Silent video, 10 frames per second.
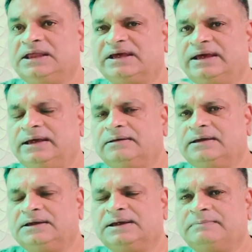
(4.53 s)
देखिए
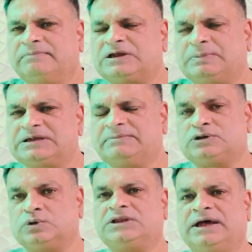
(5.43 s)
ये बचपन से
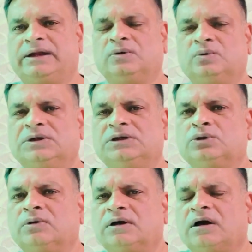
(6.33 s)
मैं सुनते आ रहा हूँ कि
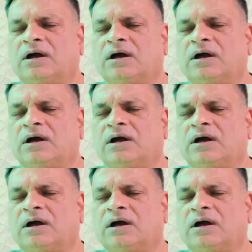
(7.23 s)
जो